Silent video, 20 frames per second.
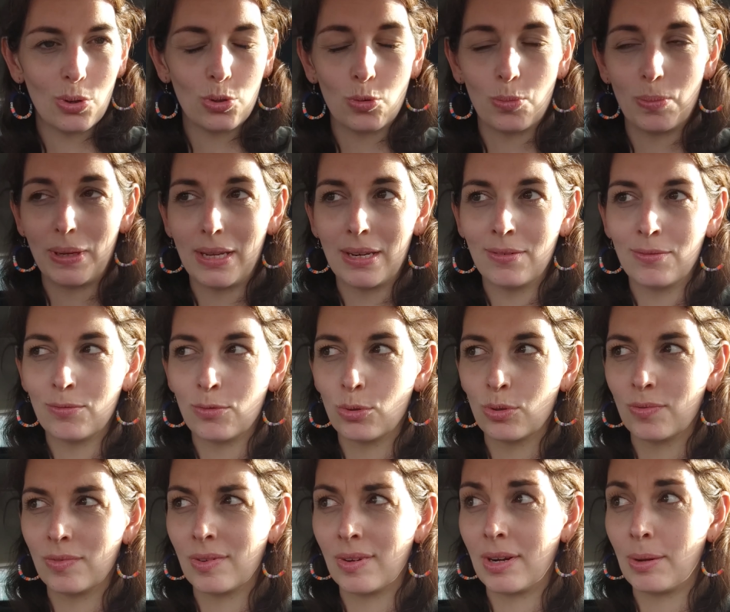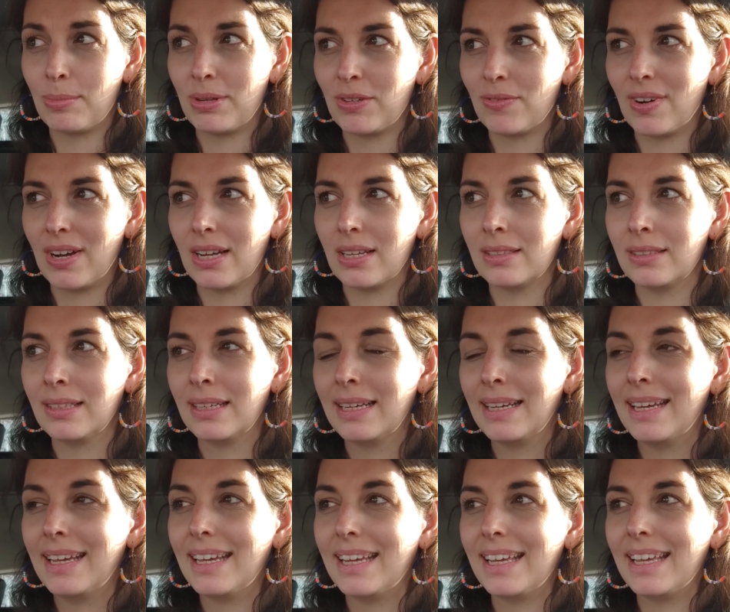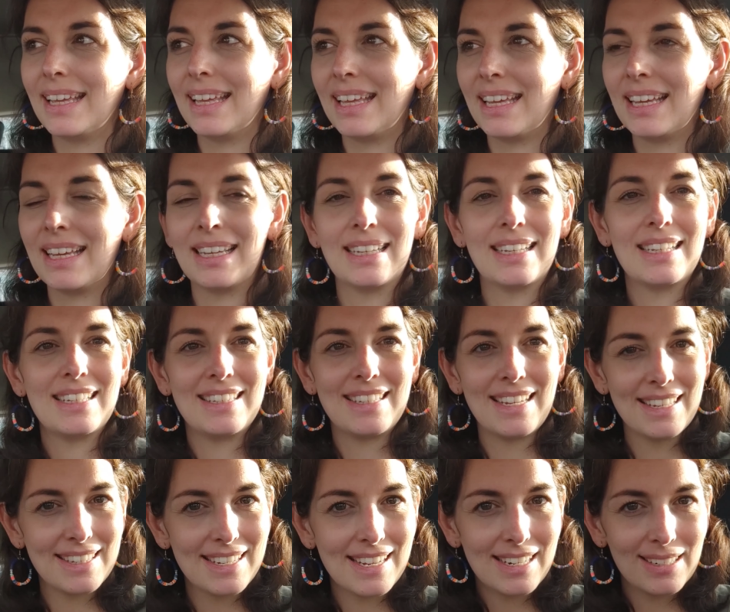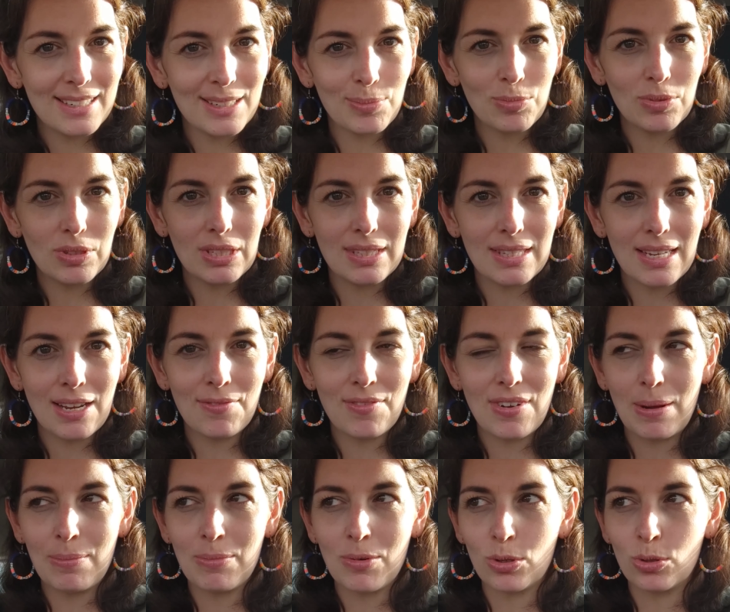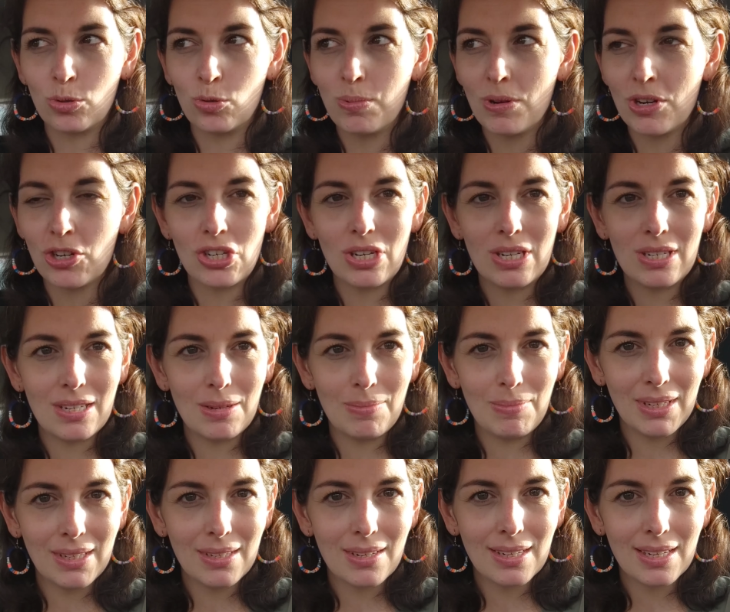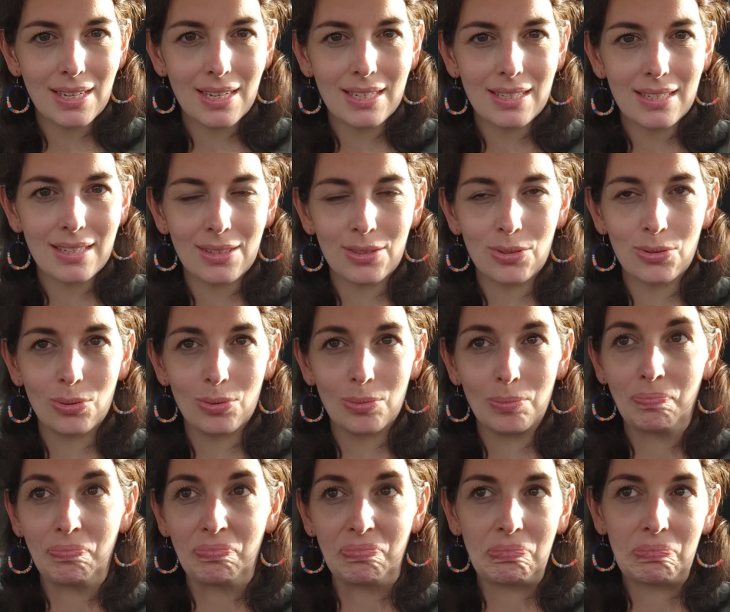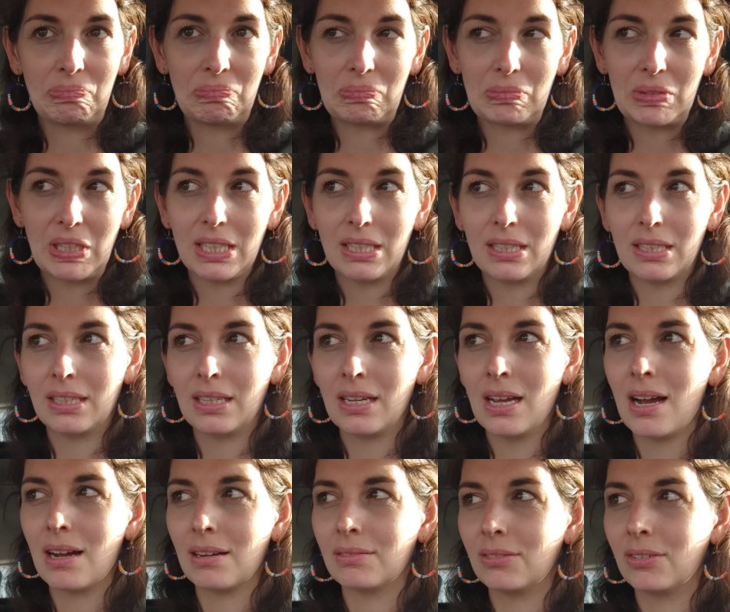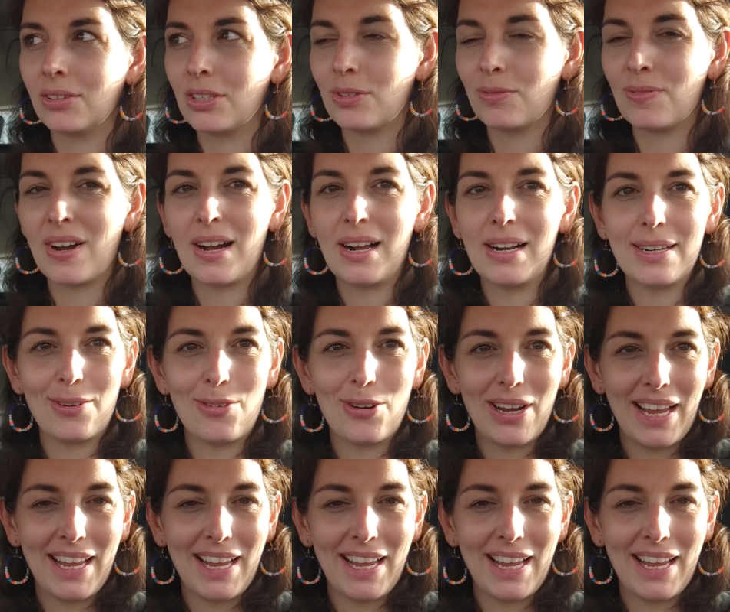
Orthopäden, wo wir nämlich waren, äh, sehr selten ist, muss ich sagen. Wir haben da auch super schnell einen Termin gekriegt. Also ja, und ich war halt auch